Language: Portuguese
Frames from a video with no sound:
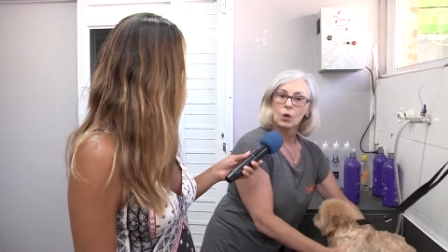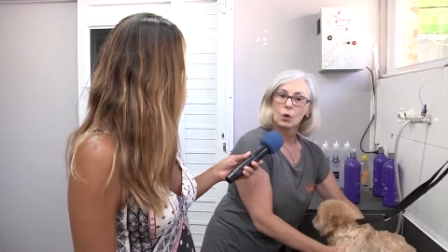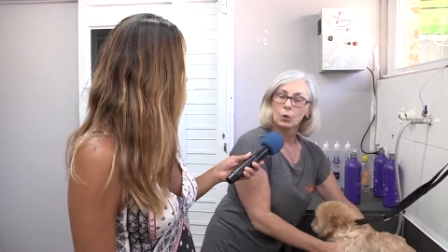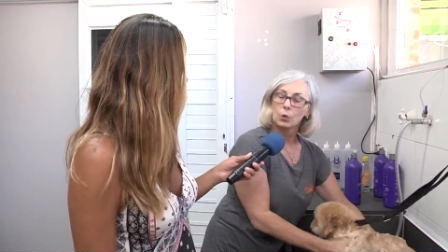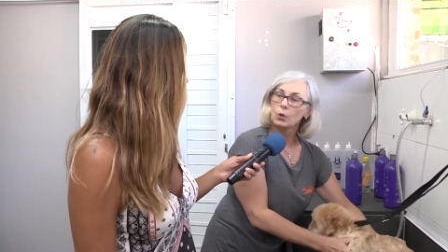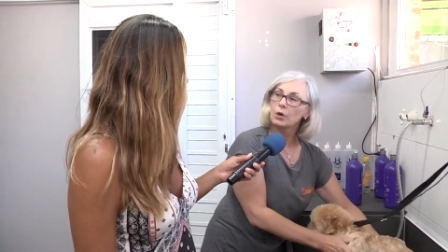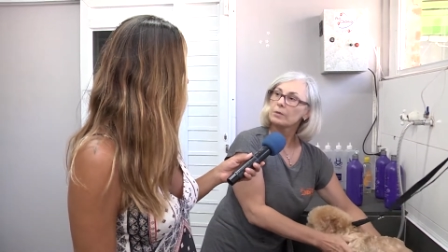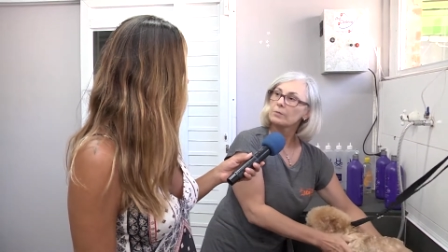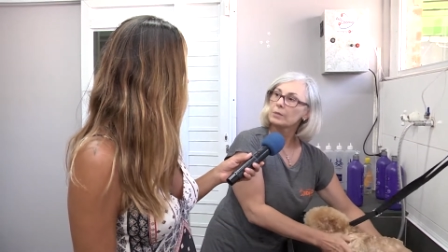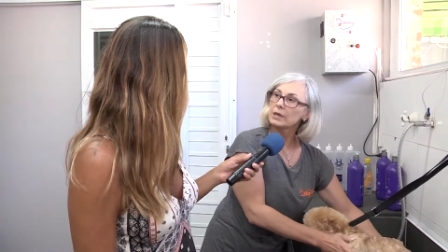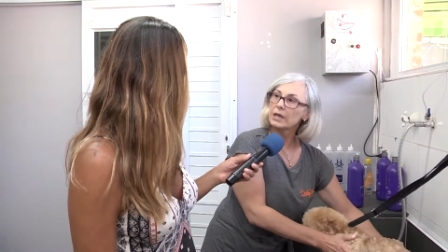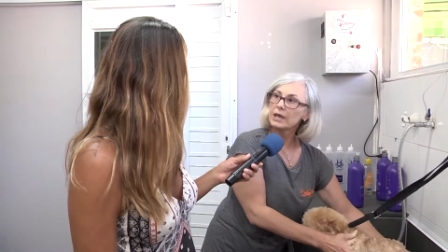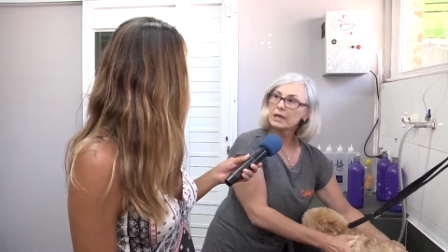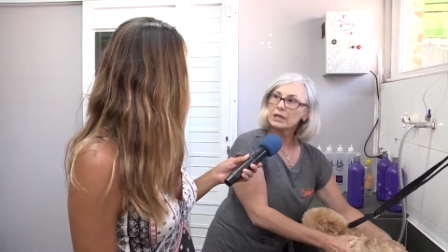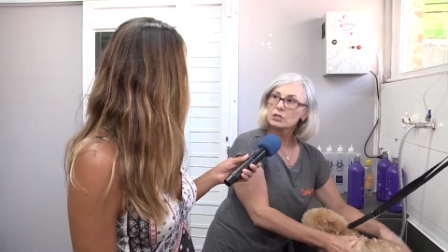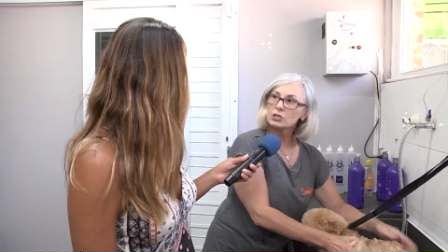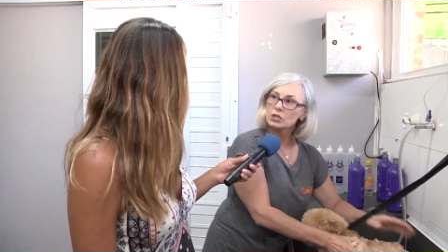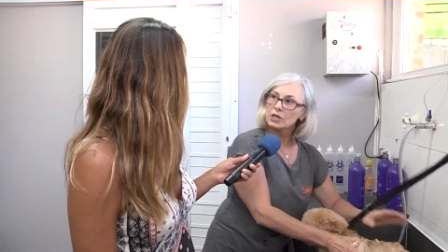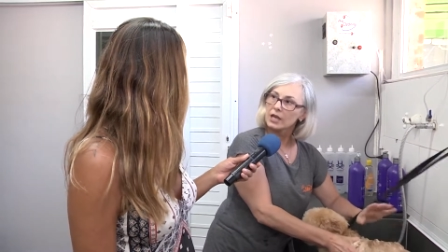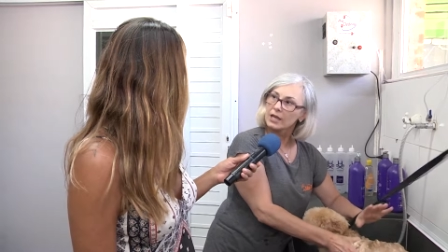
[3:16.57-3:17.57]
O
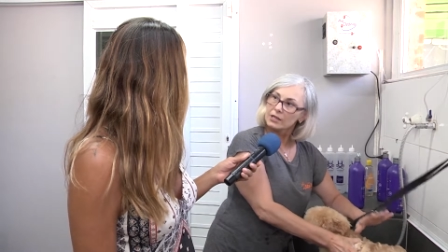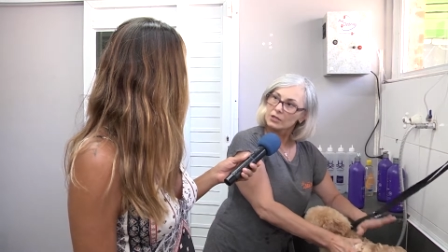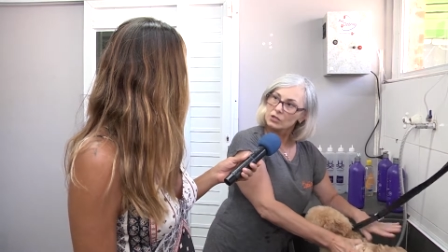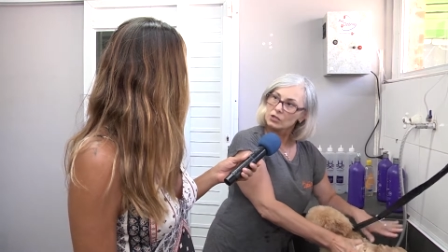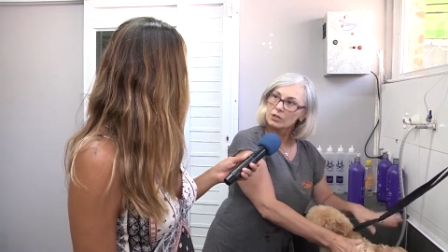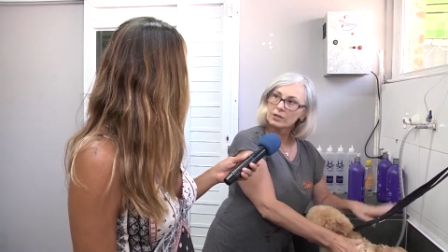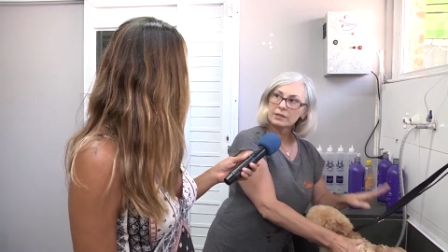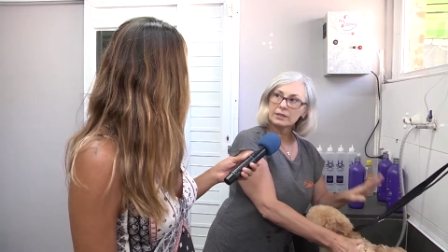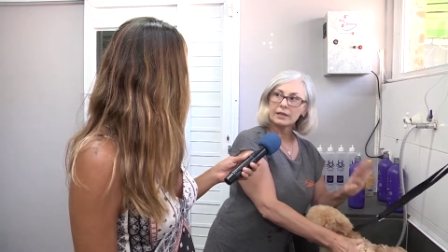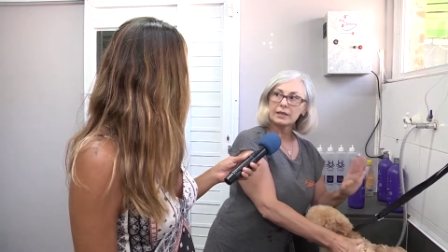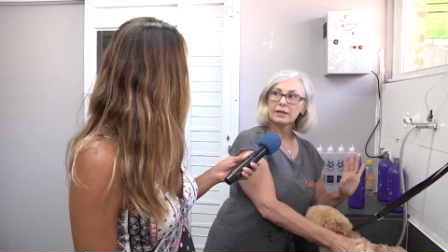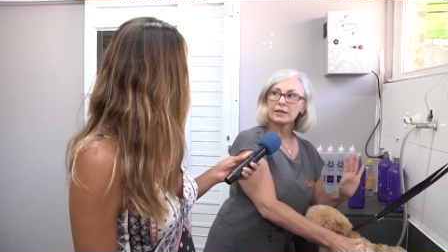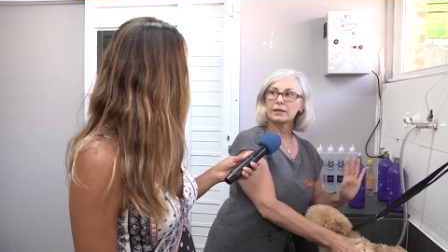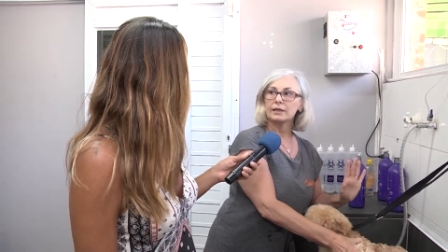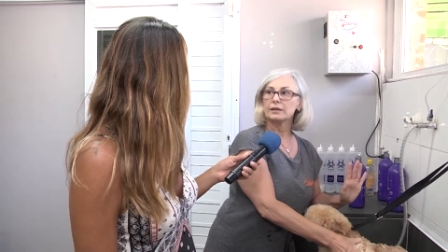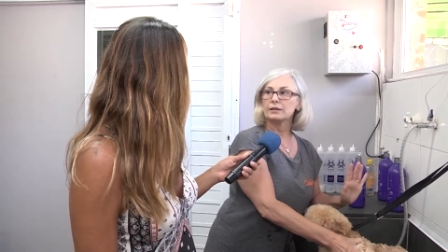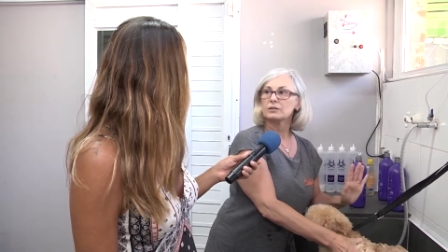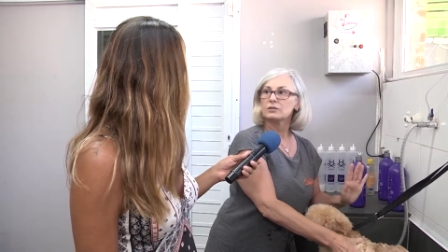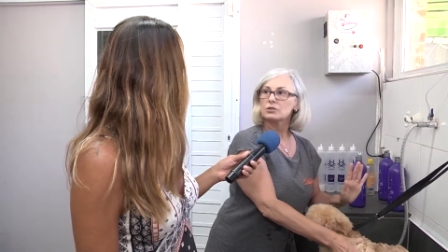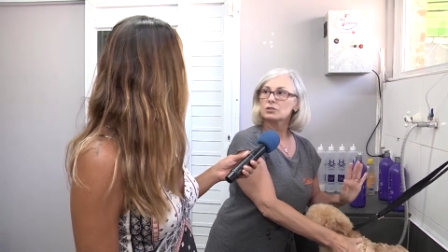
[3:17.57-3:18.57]
ambiente é só dele,